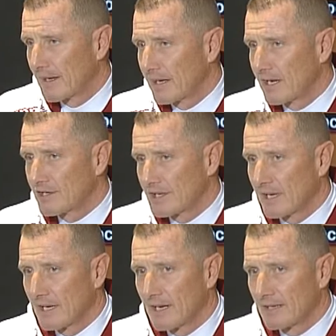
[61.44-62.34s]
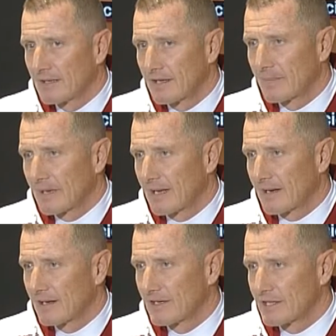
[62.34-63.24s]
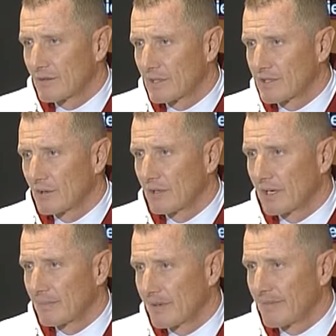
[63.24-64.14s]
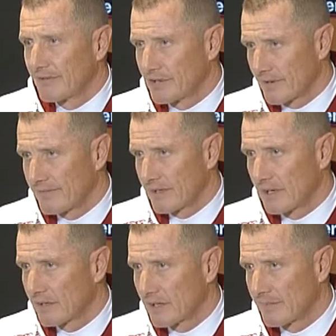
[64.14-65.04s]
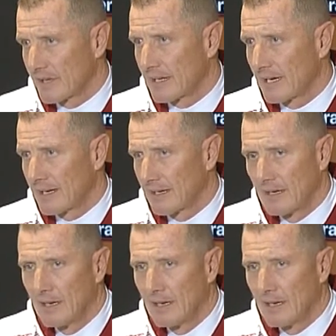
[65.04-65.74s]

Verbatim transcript: riesce ad interpretare delle situazioni che prima faceva fatica a interpretare,